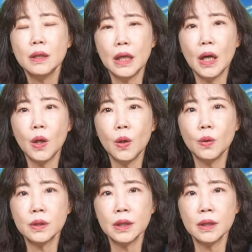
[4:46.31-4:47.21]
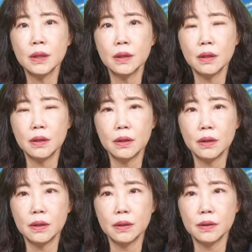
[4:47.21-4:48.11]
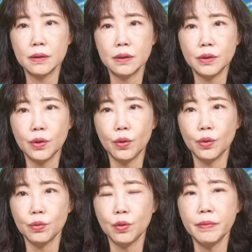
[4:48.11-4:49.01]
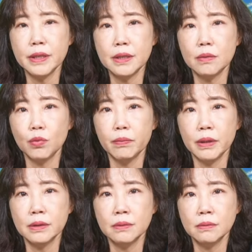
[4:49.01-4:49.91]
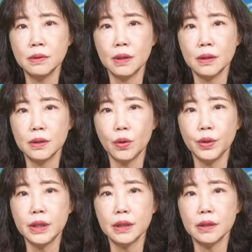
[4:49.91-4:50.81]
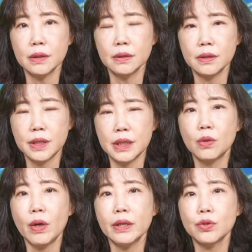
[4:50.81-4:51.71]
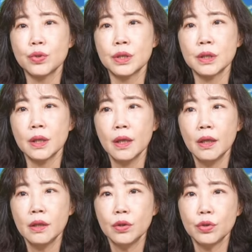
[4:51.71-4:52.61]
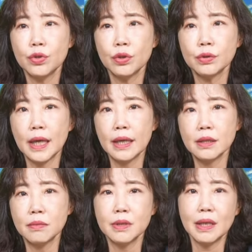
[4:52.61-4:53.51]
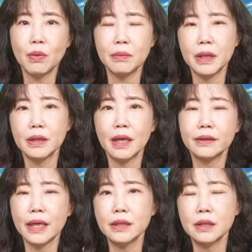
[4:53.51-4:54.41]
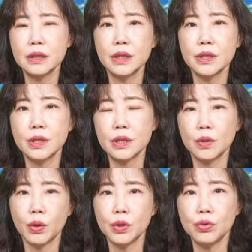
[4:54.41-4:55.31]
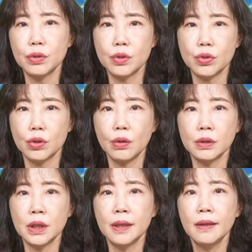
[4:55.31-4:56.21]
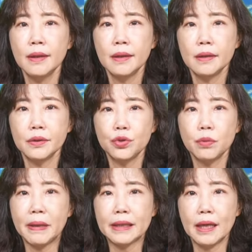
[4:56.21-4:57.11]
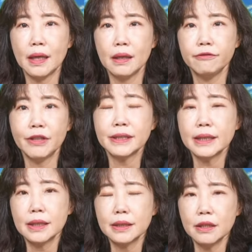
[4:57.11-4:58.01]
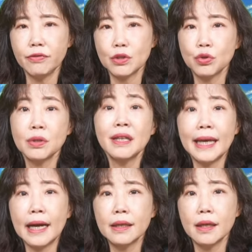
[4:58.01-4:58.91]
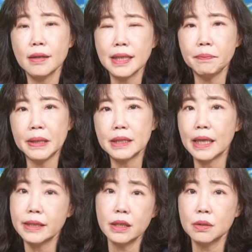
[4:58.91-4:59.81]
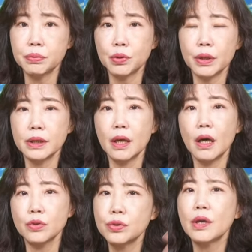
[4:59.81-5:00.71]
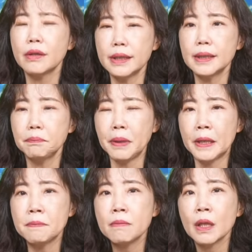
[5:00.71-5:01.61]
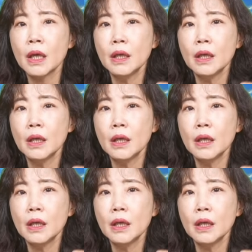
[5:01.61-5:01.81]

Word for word: 然后呢，呃。有我们我们呃有一个习惯，就是有的时候大家什么在外面呢带这个热食回去的时候呢，呃就把它放在那个地方，就是凉了啊再冰起来，这也是不对的哈，就是要立刻冰。